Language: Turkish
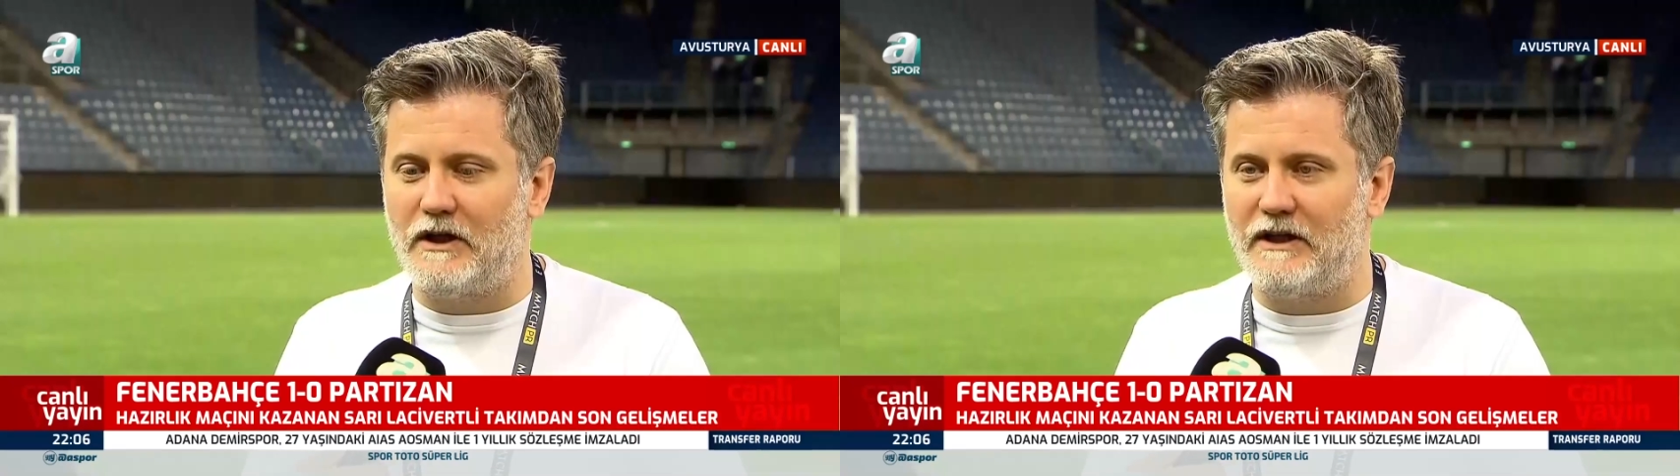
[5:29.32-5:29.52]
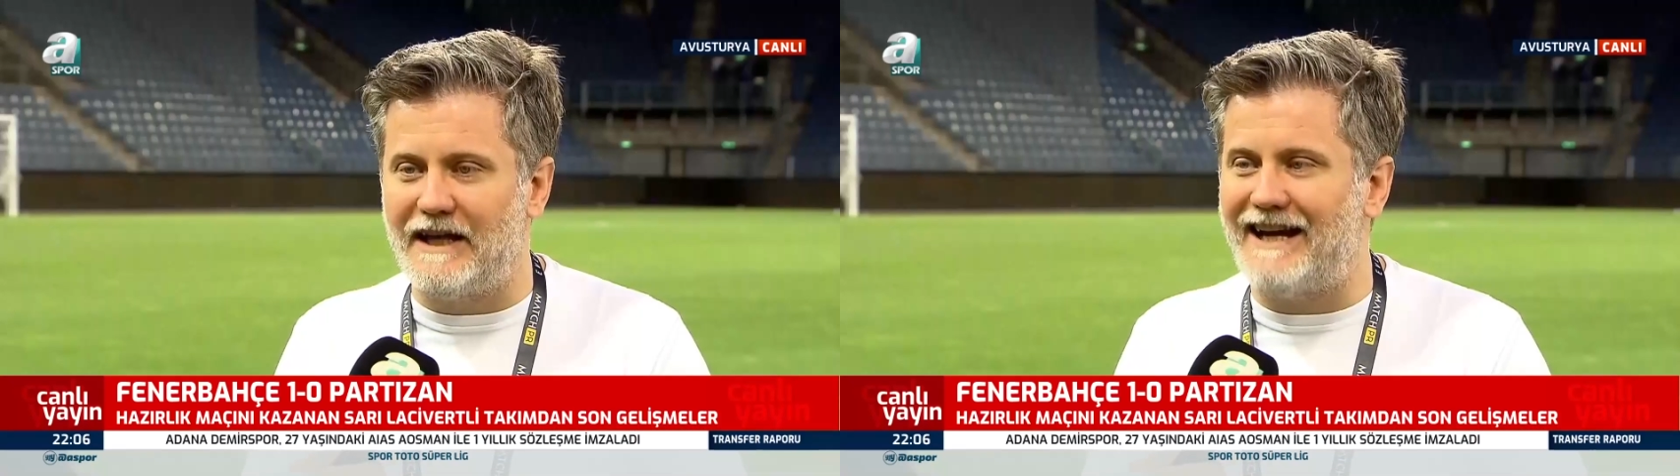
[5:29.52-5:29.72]

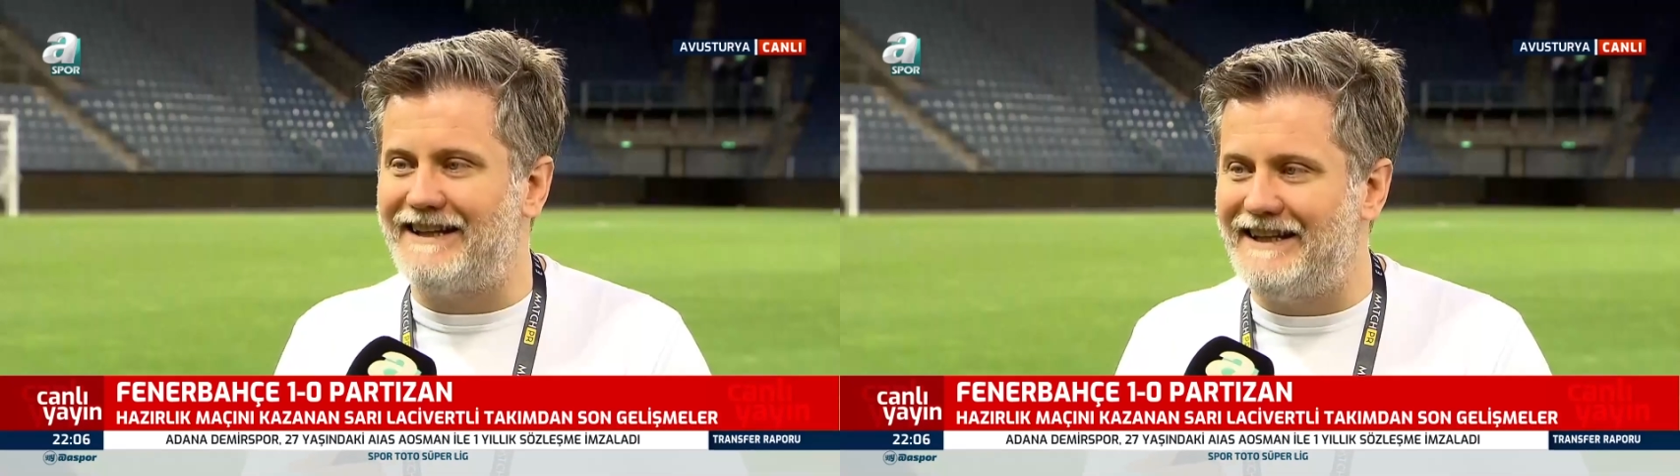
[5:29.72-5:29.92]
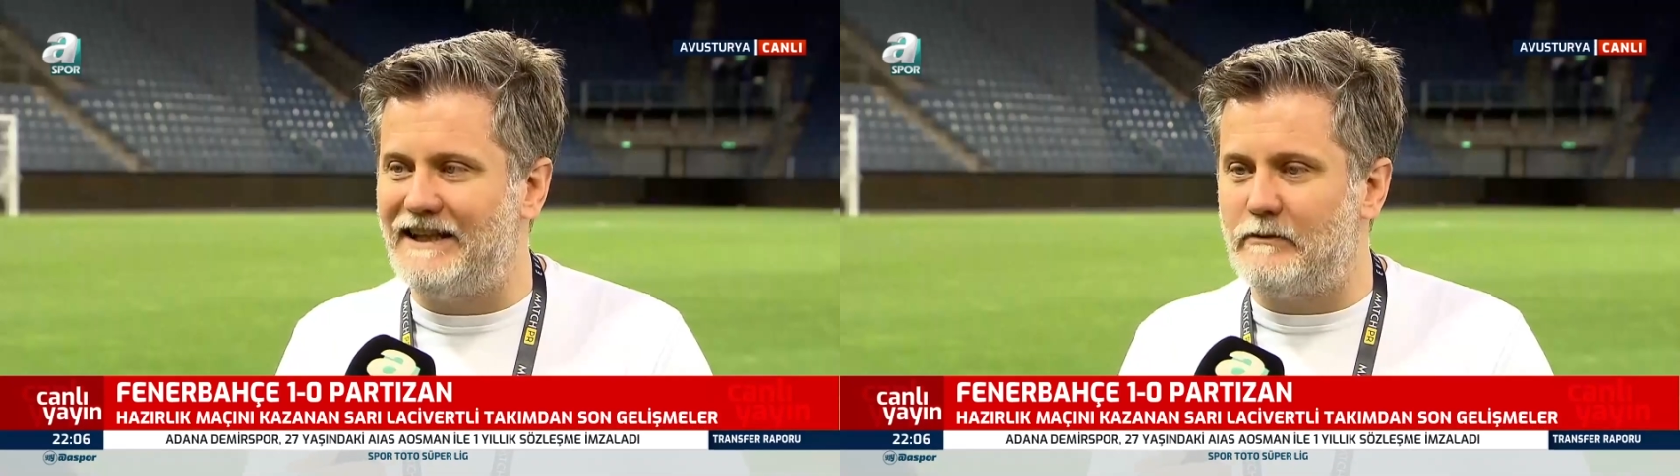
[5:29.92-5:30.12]

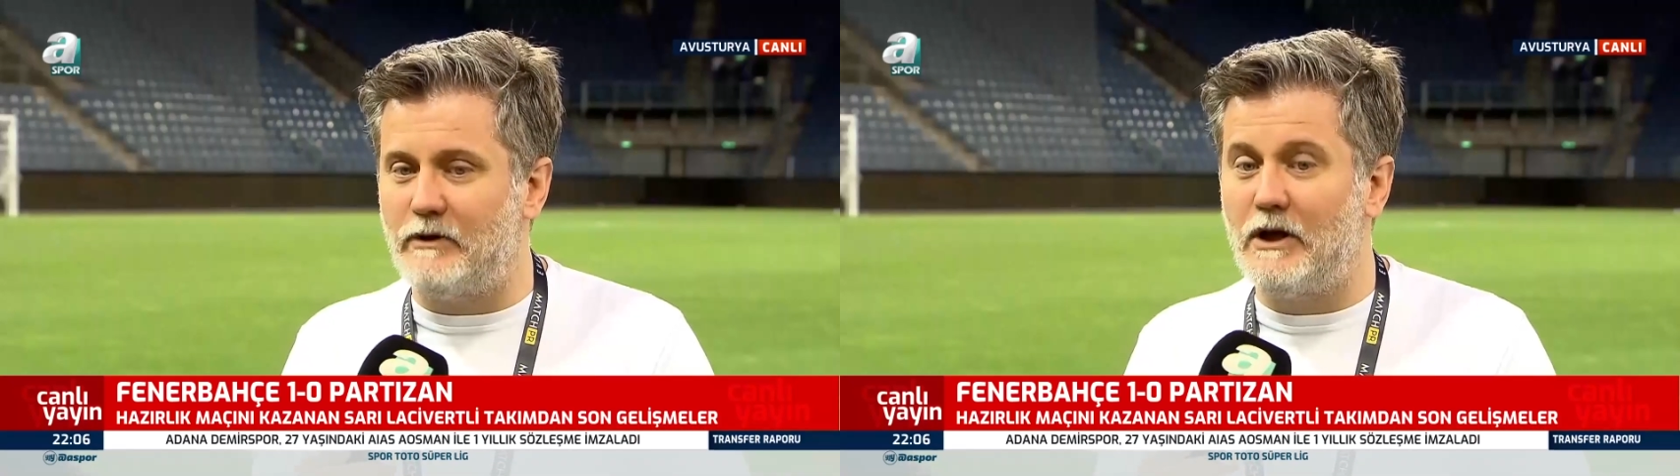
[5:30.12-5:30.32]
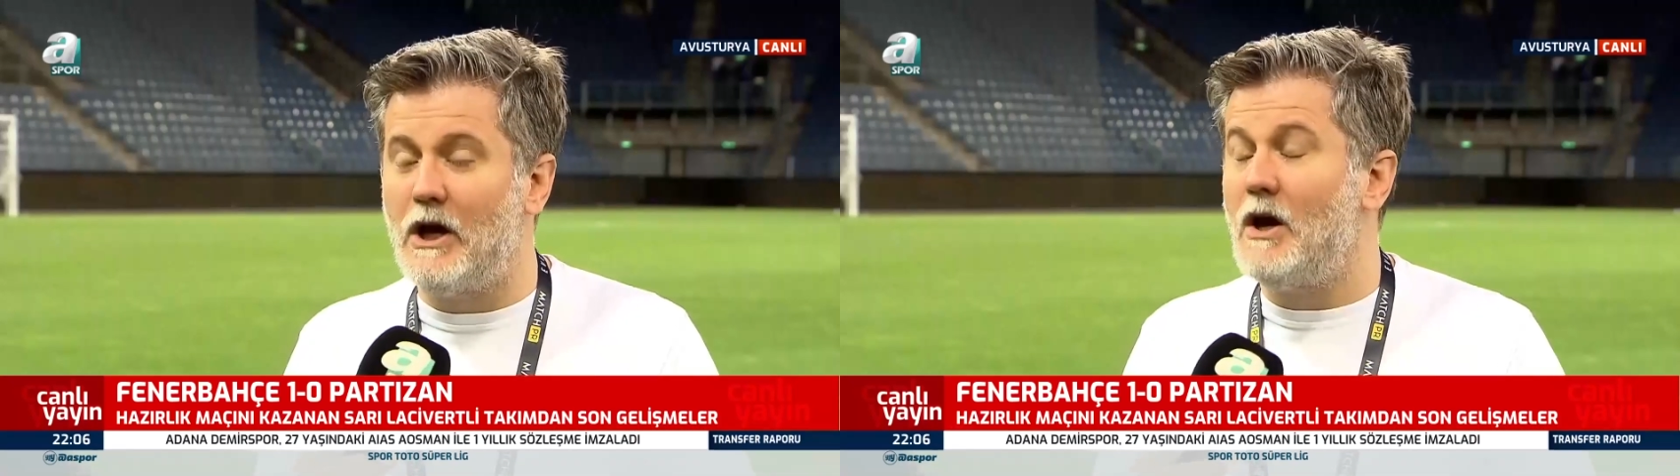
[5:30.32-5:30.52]
yer değil
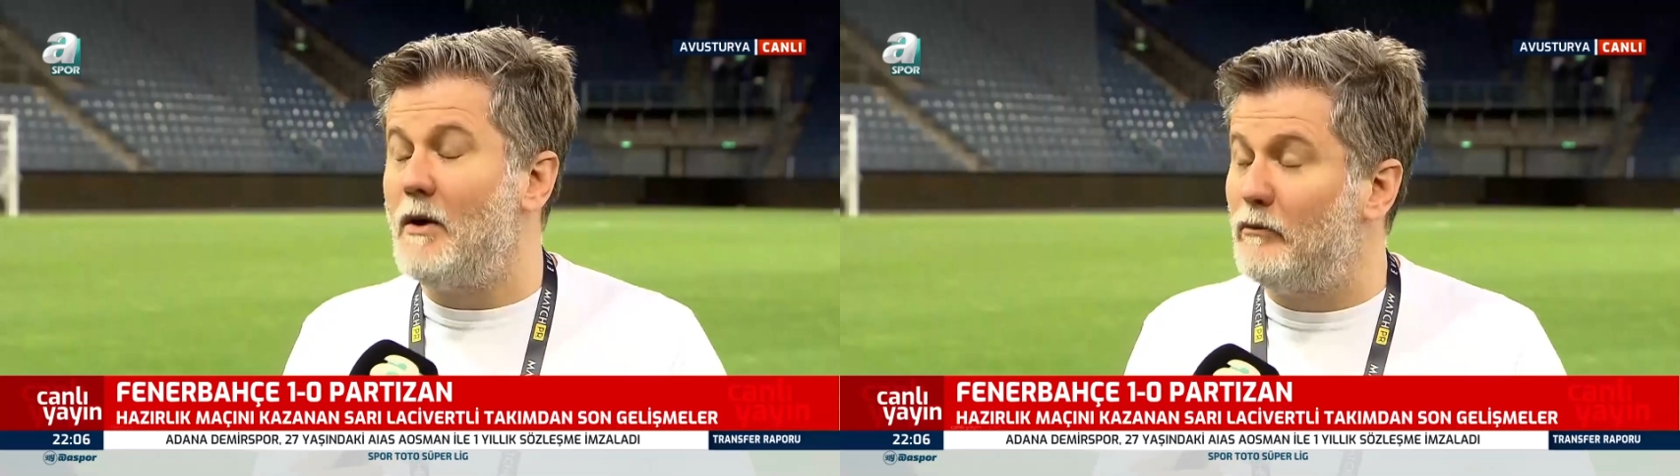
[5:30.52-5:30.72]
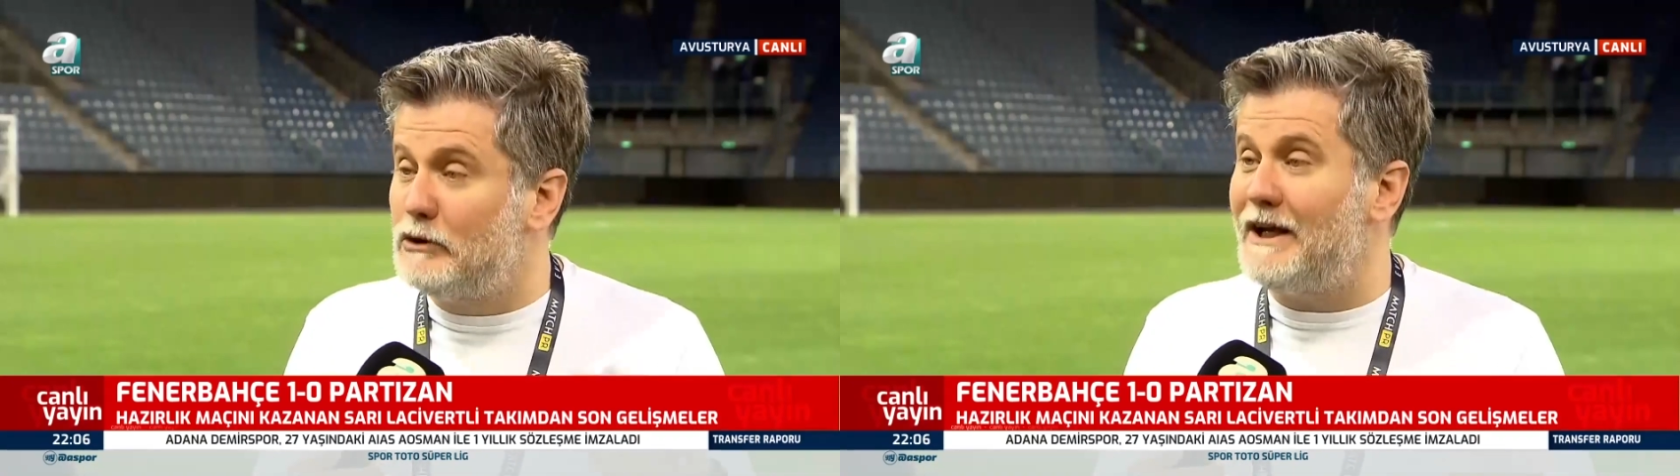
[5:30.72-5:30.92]
gibi.
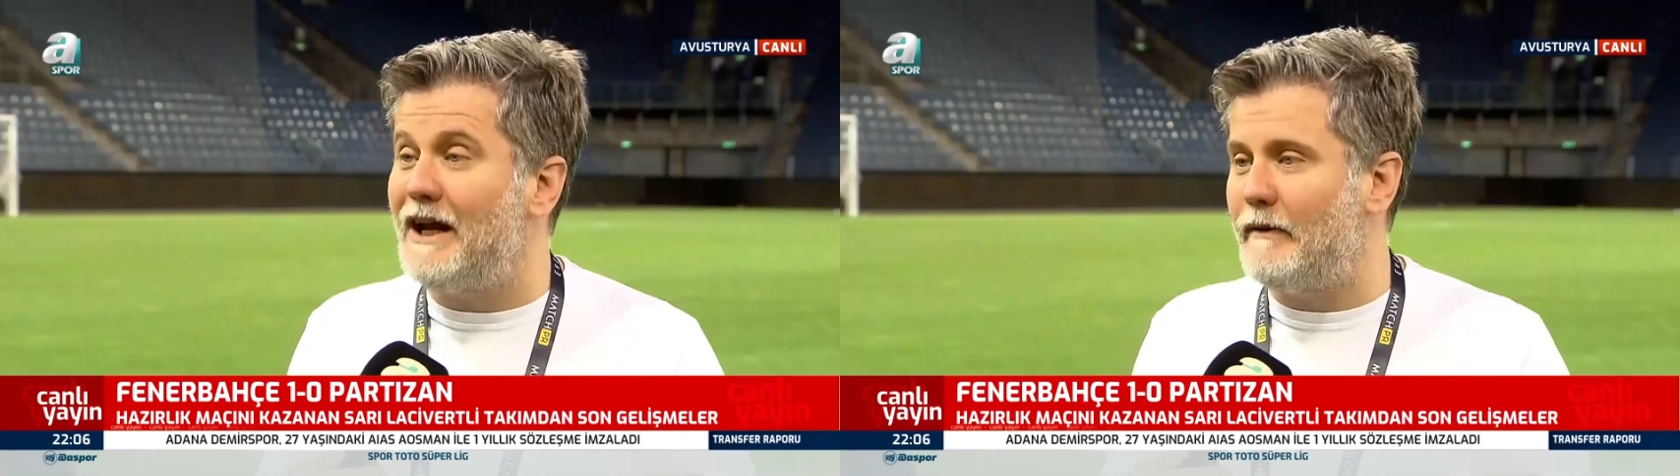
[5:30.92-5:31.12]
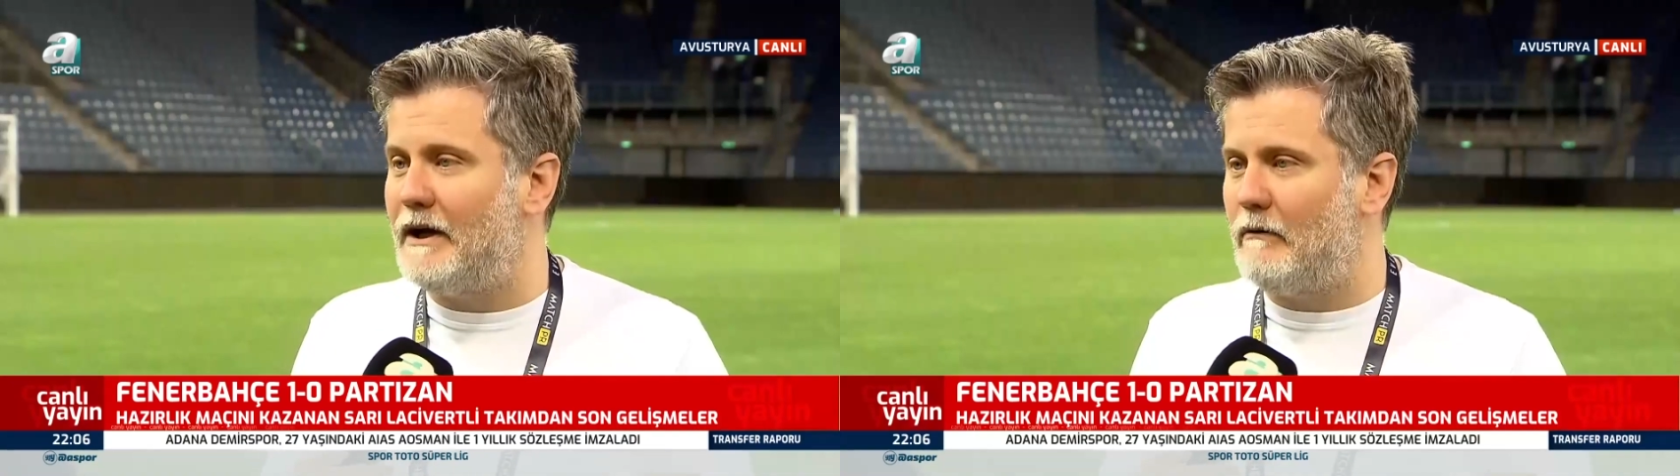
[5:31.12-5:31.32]
Buna
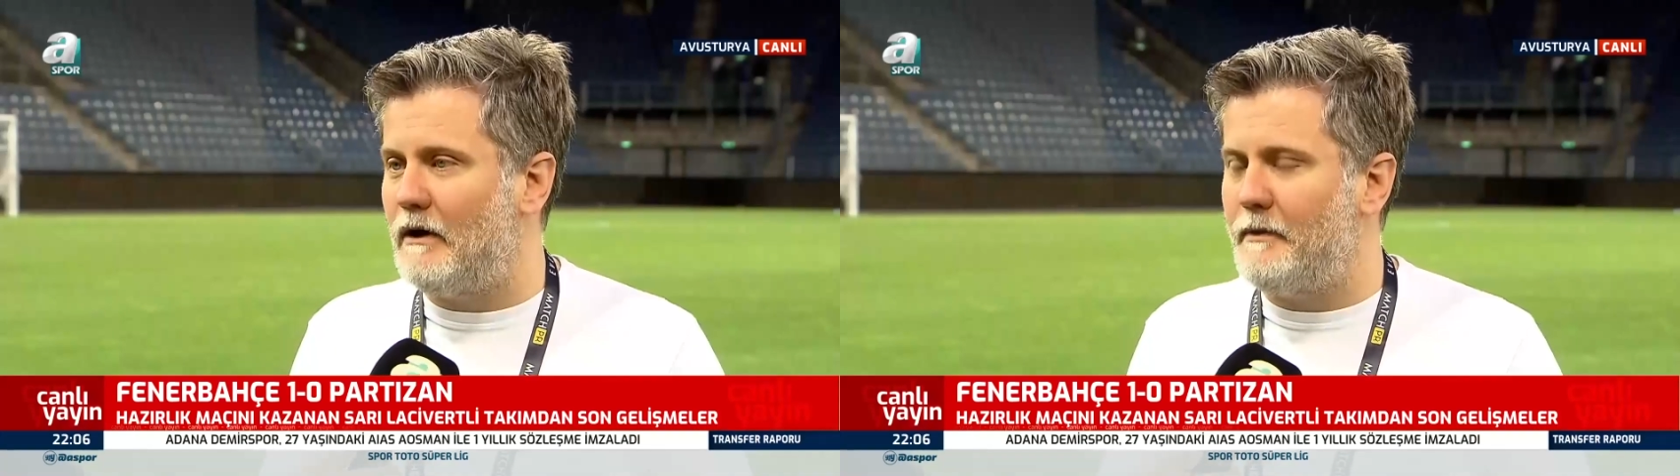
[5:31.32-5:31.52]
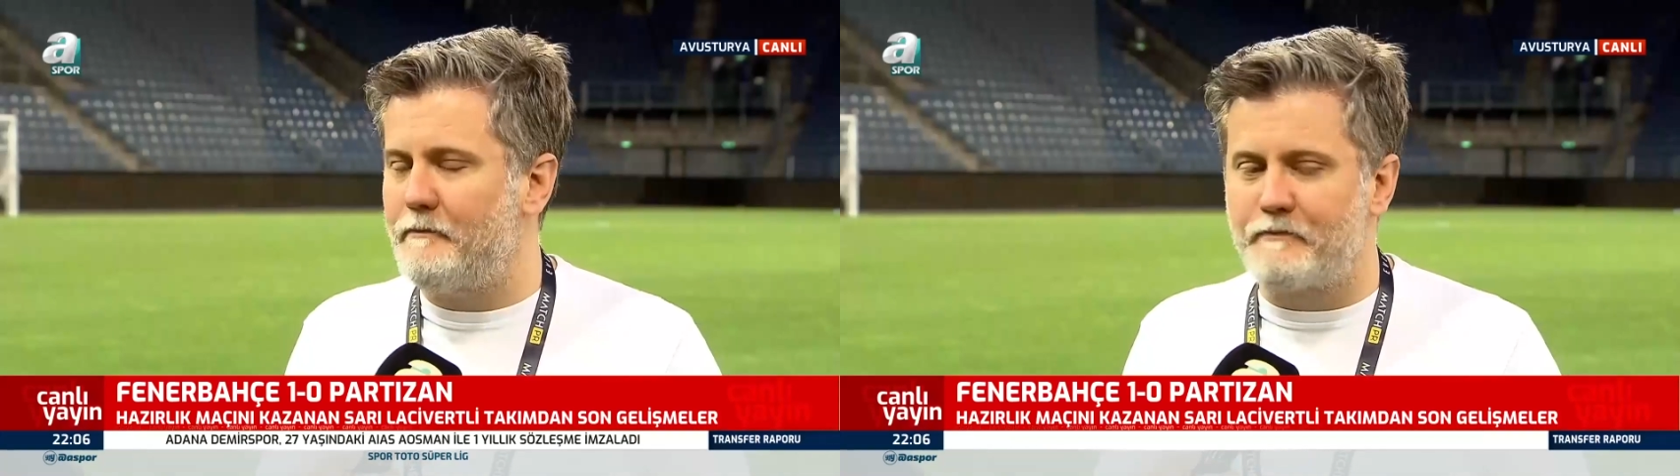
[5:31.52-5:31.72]
rağmen ama